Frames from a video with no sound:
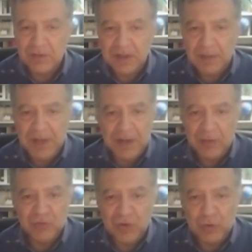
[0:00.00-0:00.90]
Nel
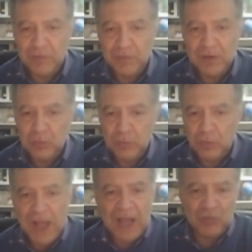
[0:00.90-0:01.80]
1921
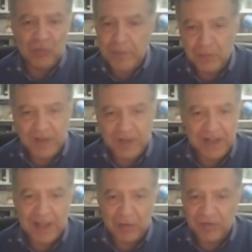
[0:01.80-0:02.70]
nasce, c'è un primo
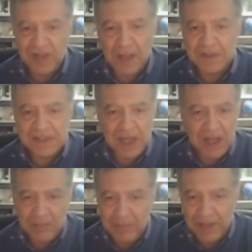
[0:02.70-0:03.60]
segretario che si chiama
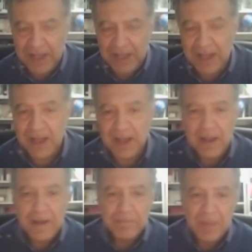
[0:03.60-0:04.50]
Selmi, che
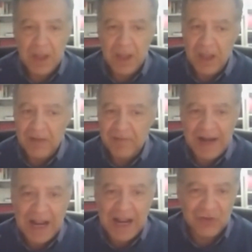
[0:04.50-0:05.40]
eh, verrà
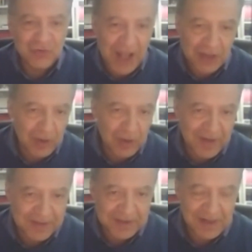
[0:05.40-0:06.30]
cacciato nei
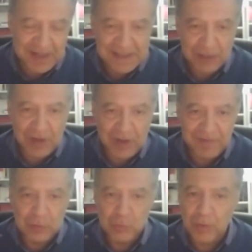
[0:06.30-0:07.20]
fatti nell'estate del
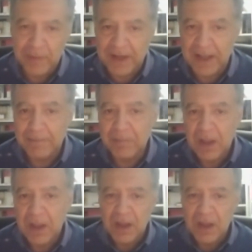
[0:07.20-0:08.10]
21 perché
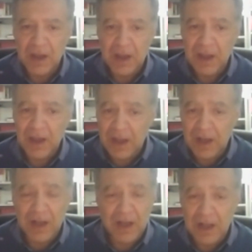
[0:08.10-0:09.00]
eh, l,
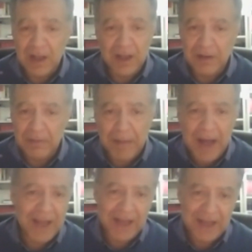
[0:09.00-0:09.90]
l,
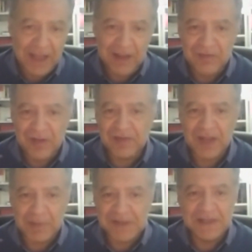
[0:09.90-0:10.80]
pare che sia stata
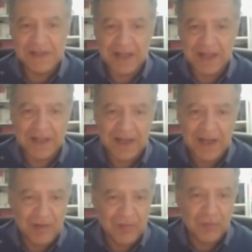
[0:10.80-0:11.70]
presentata nelle elezioni